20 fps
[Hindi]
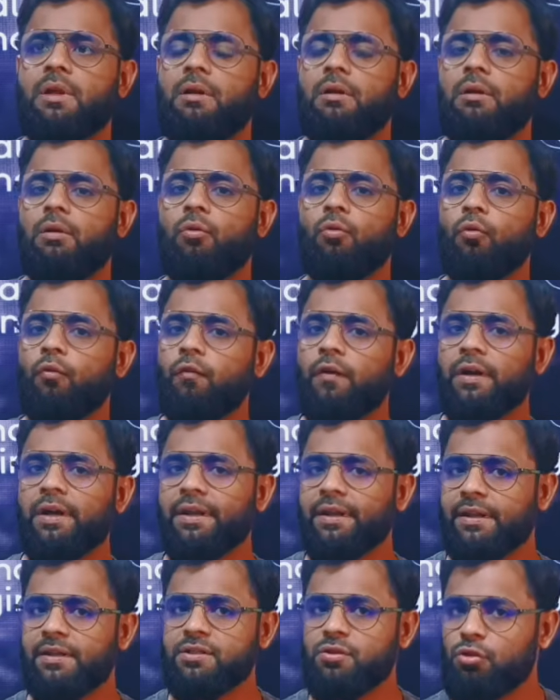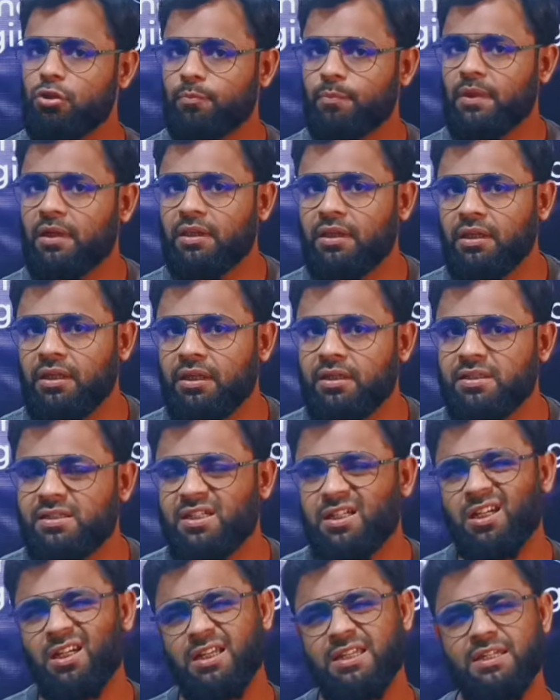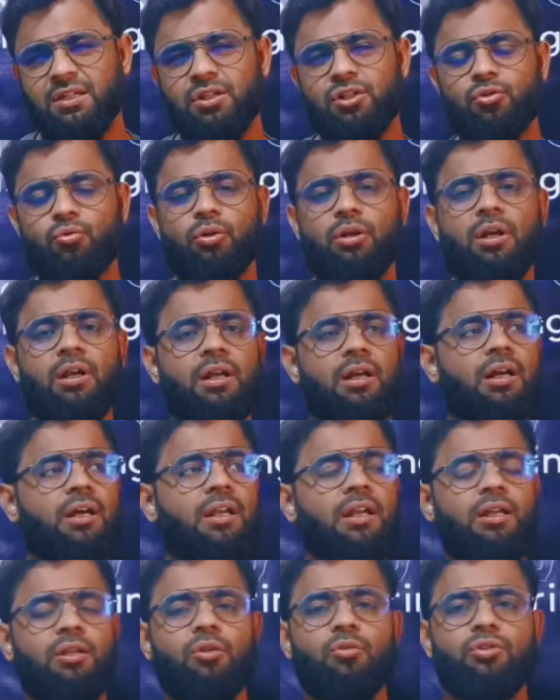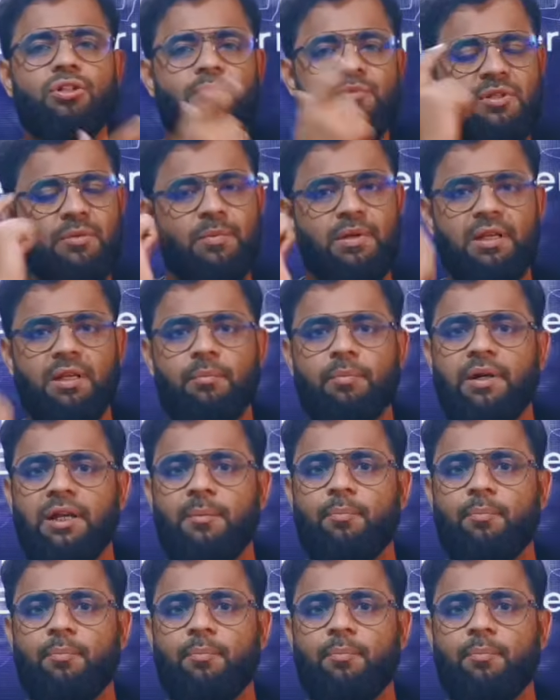रूफ़ वगैरह की ज़रूरत पड़ती है जैसे कि किसी ने सोलर लगाना है तो सबसे पहली बड़ी